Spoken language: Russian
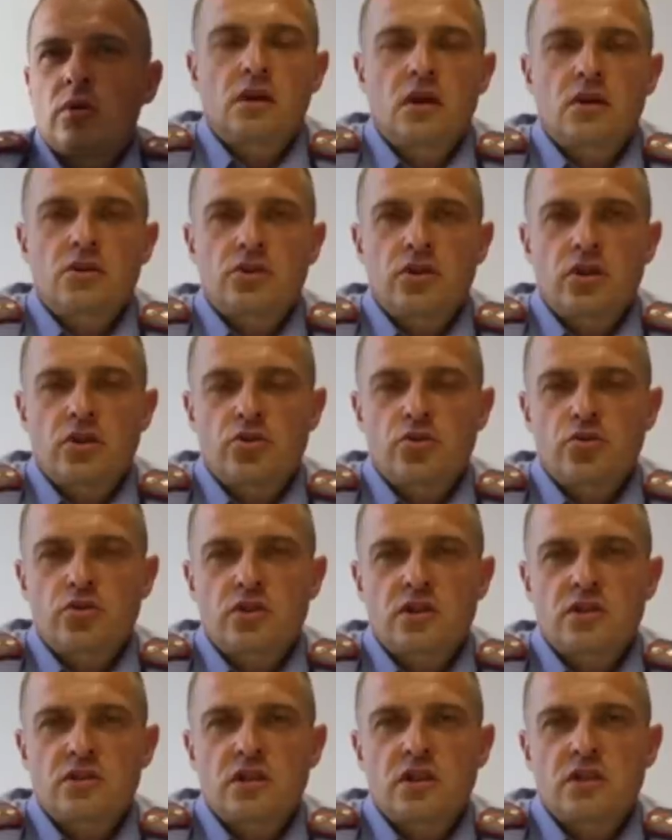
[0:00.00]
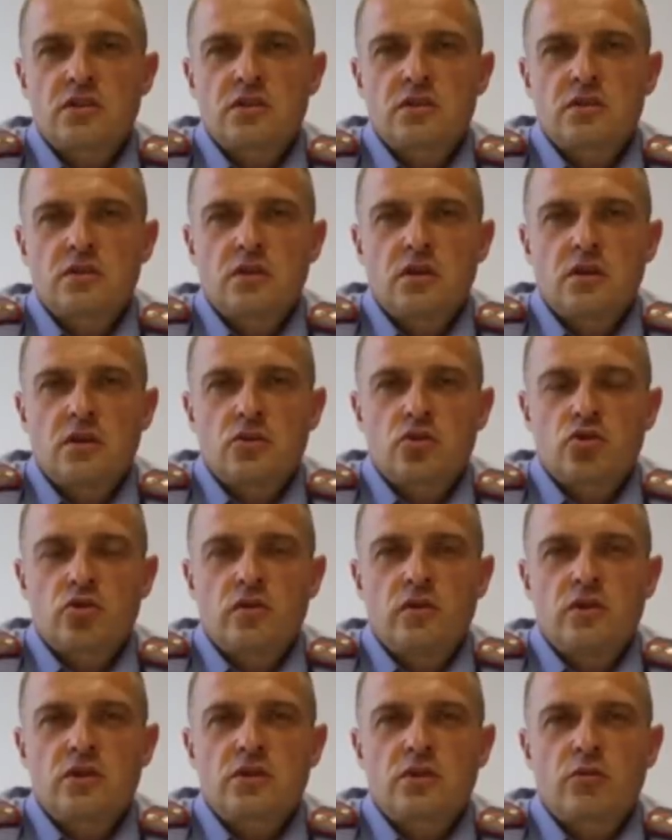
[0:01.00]
Также я хочу сказать,
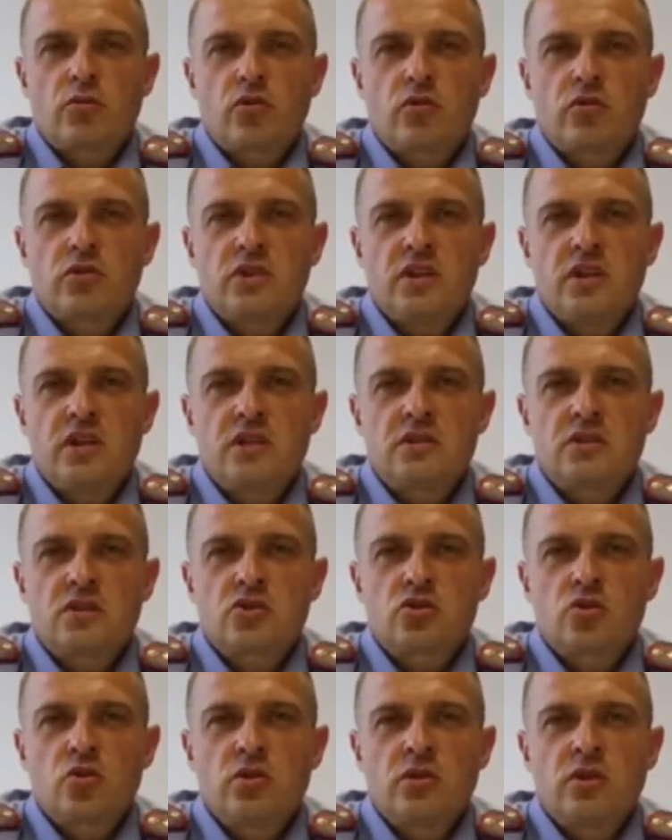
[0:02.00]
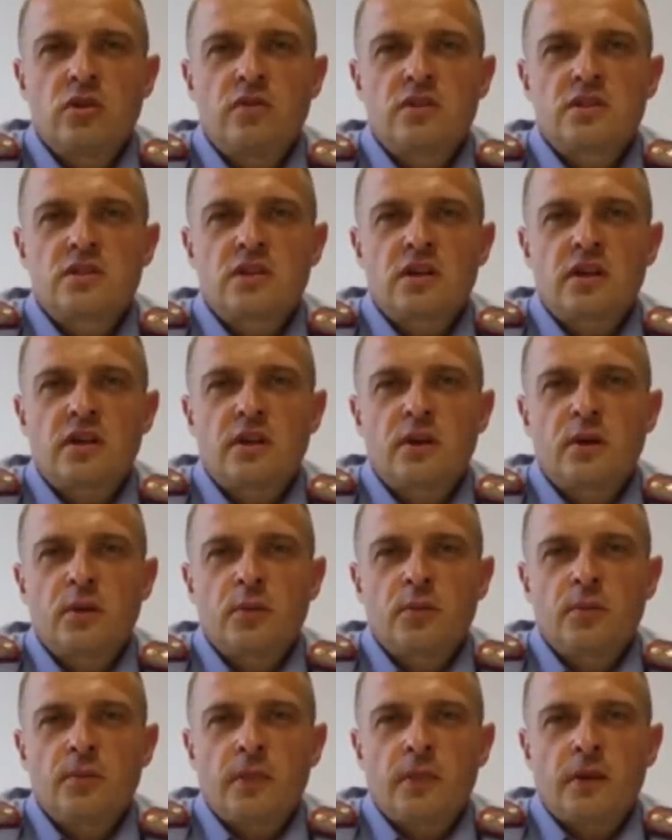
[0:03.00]
что в Лицком РУВД есть достойные офицеры,
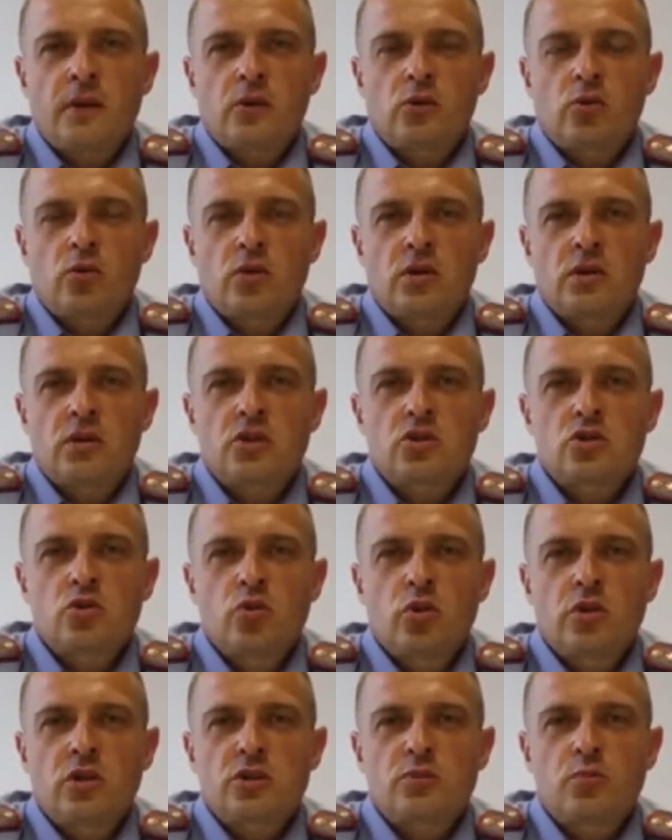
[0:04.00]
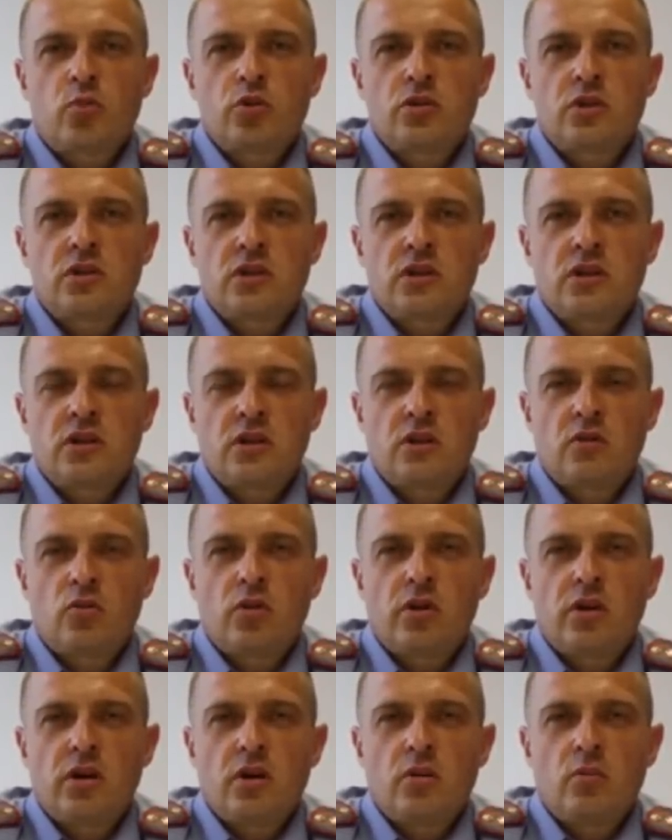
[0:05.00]
которые достойно с поднятой
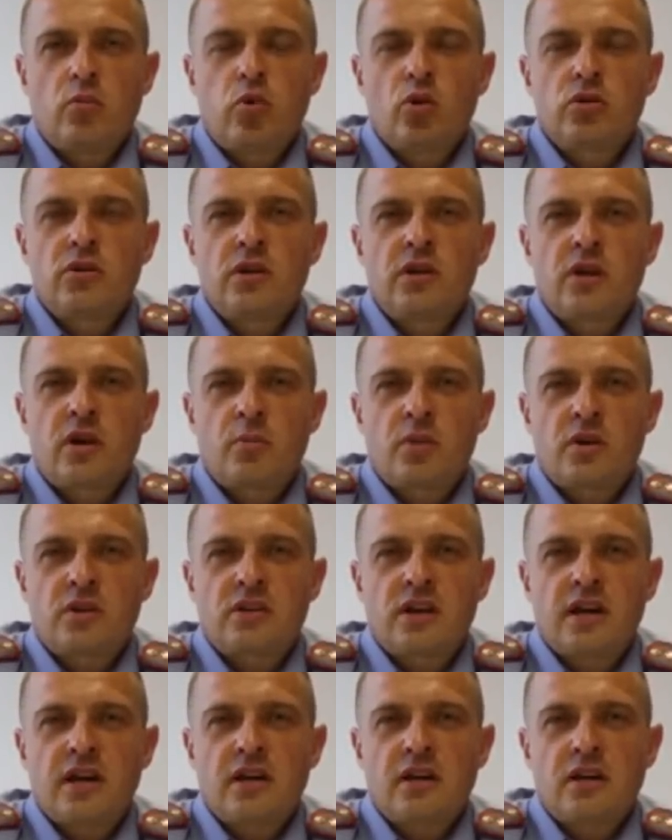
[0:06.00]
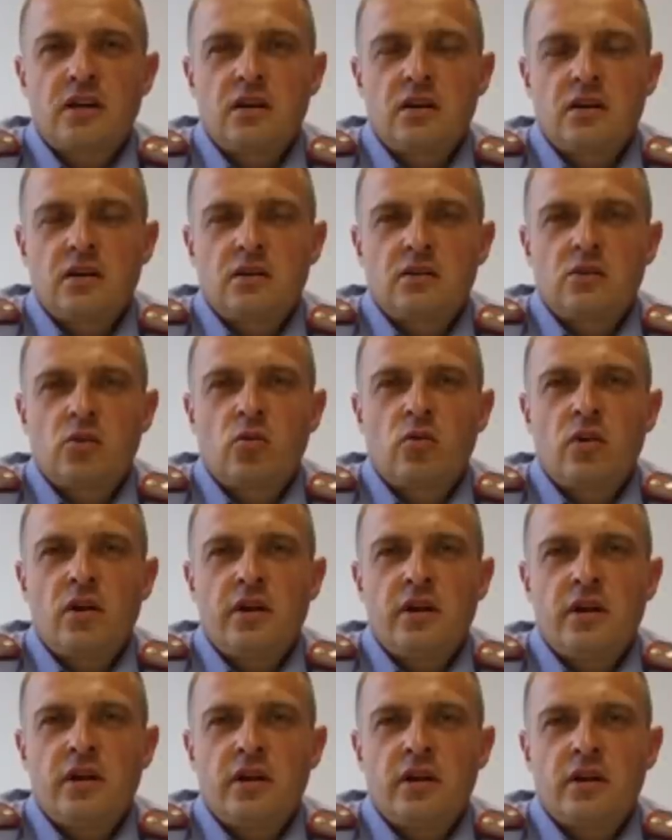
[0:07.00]
головой подали рапорта на
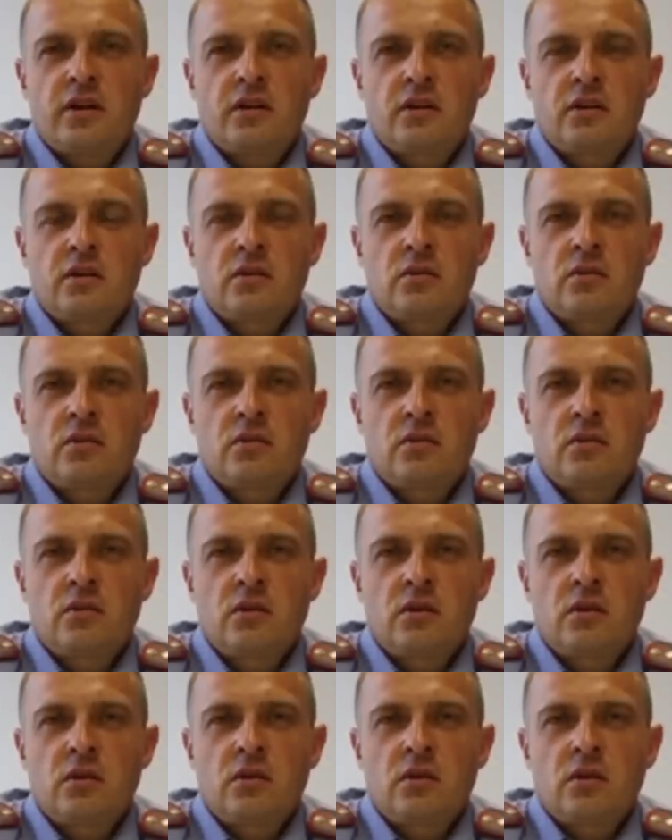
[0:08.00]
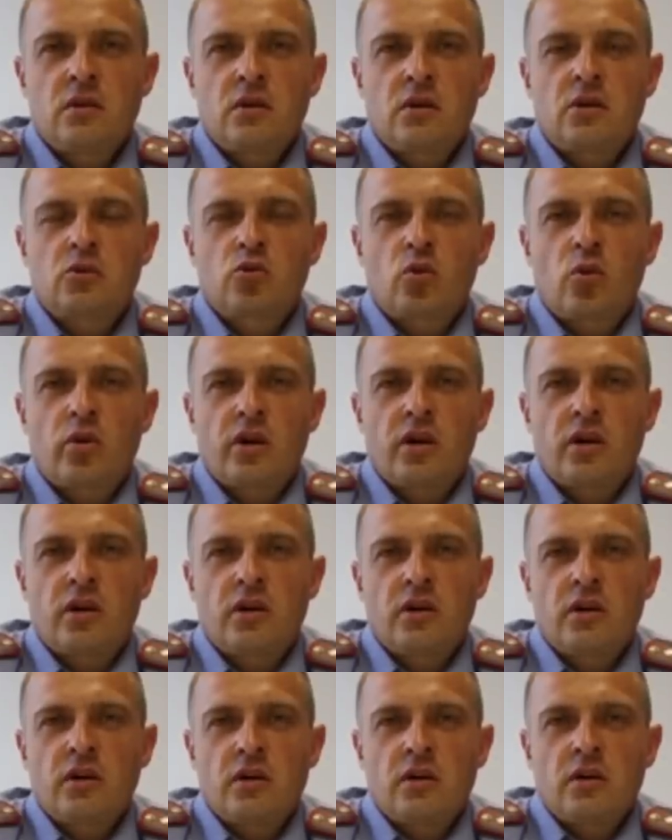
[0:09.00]
увольнение,
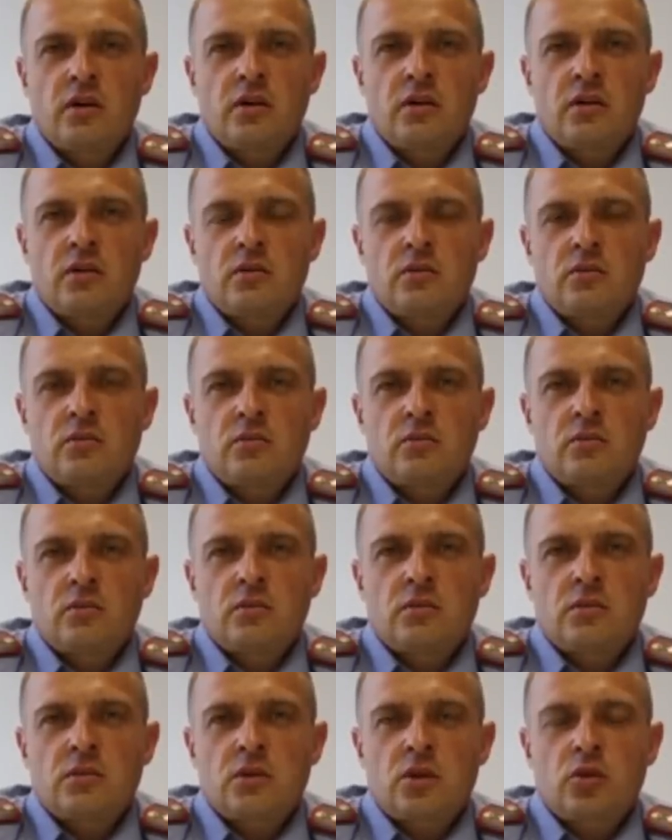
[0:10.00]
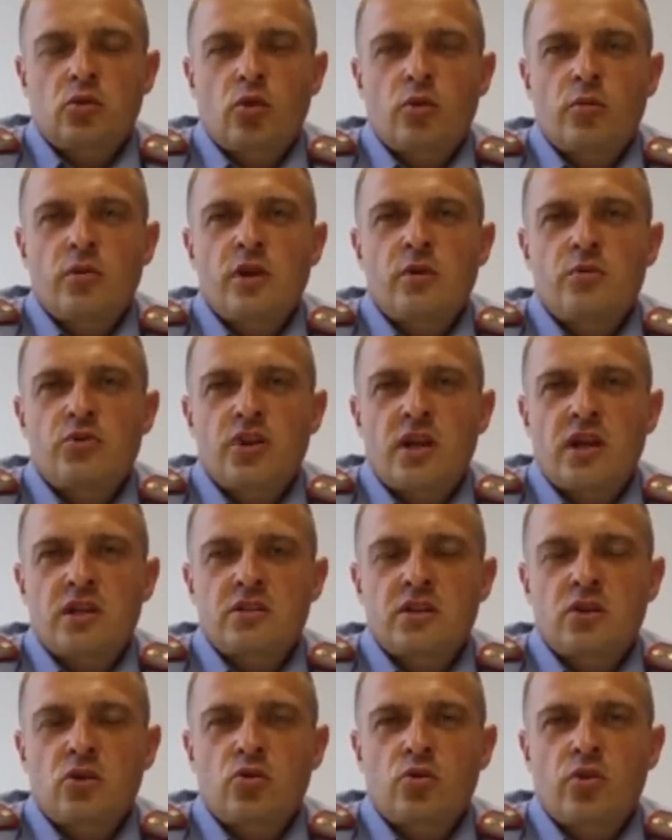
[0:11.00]
которые с которыми я
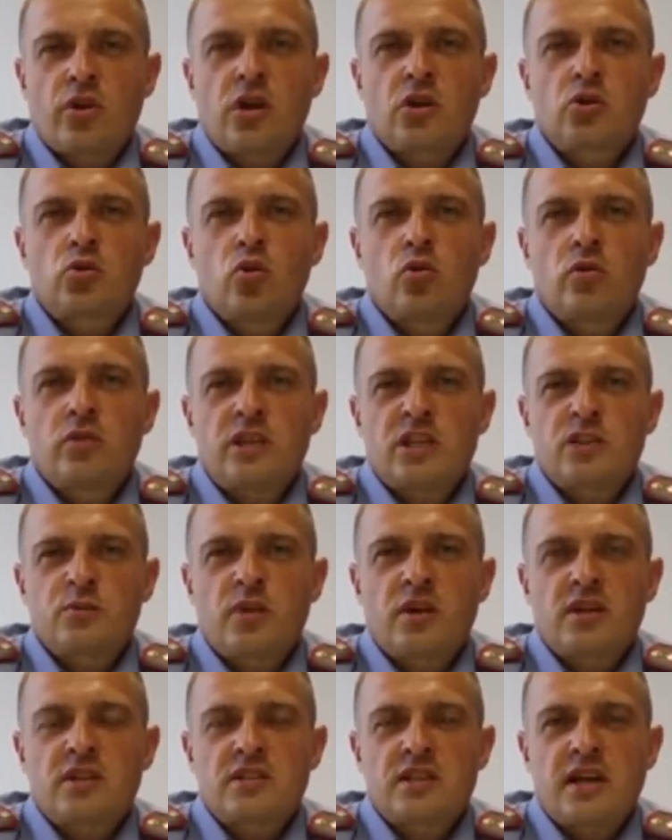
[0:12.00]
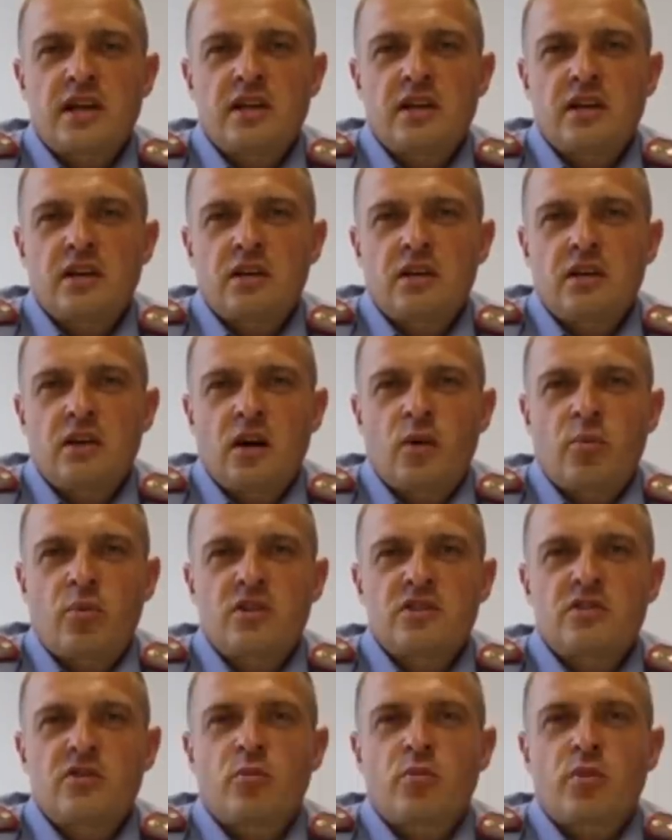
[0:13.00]
общался, и которые готовы дать показания о
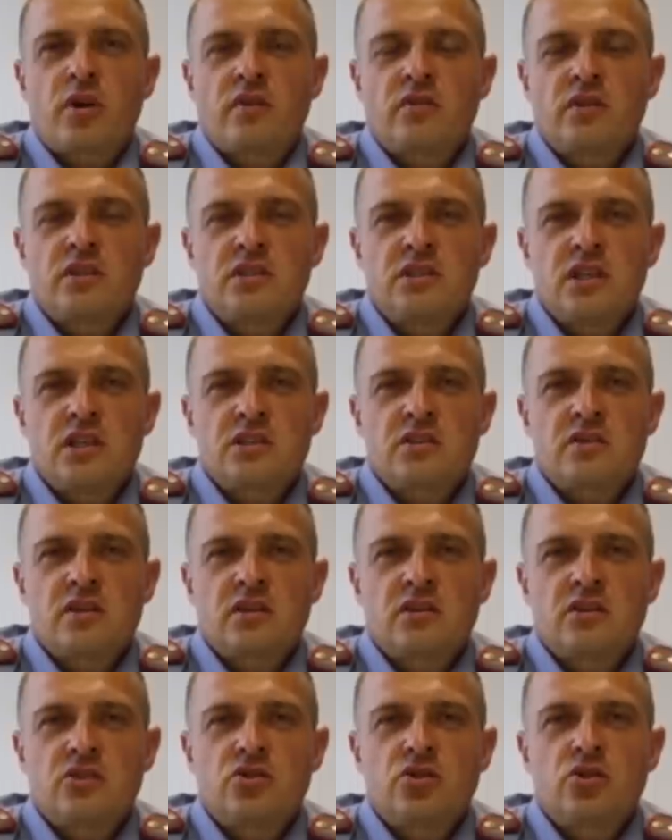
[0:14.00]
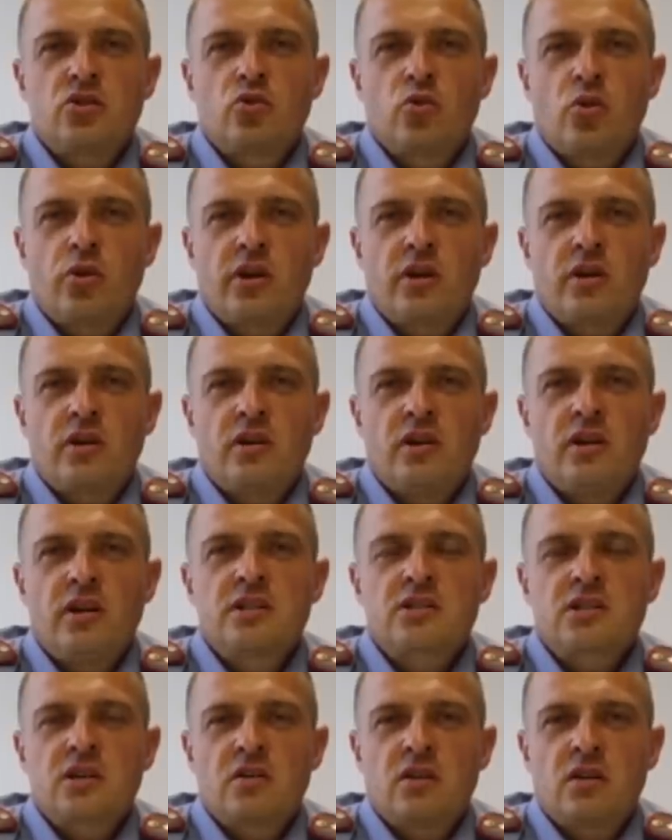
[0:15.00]
противоправных действиях на территории
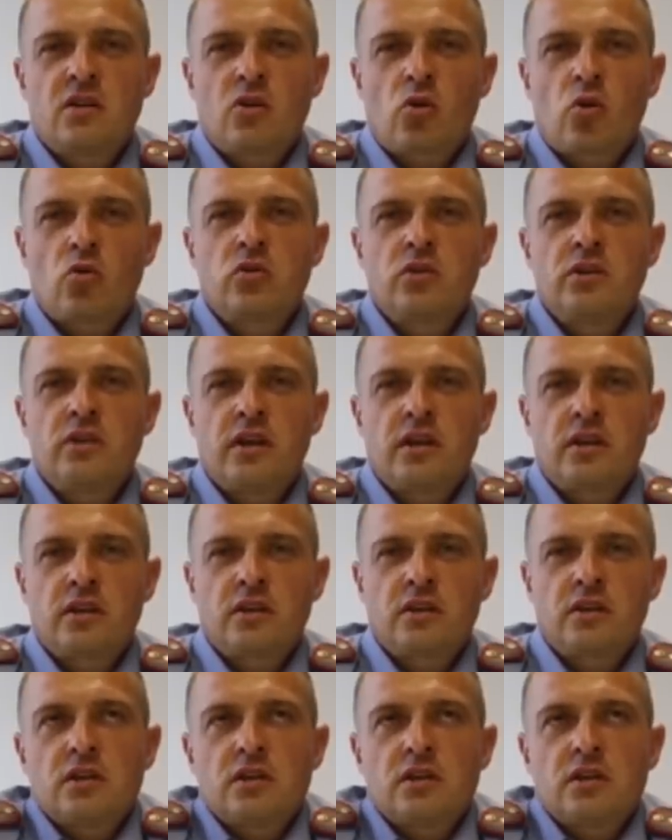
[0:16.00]
Лицкого РОВД.